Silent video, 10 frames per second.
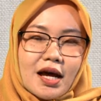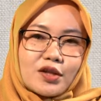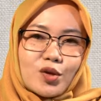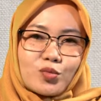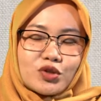
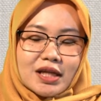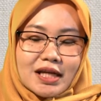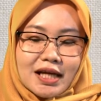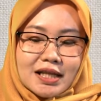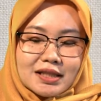ataupun
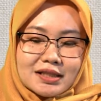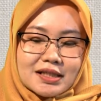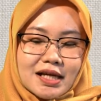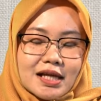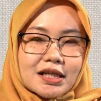terikat
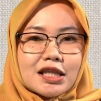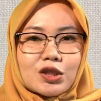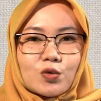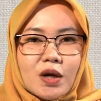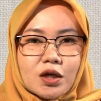dengan
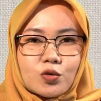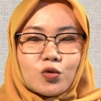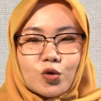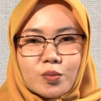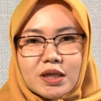ketentuan
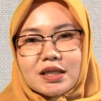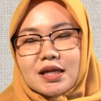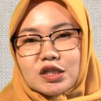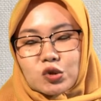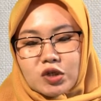hukum
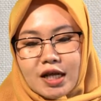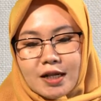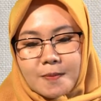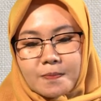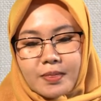internasional.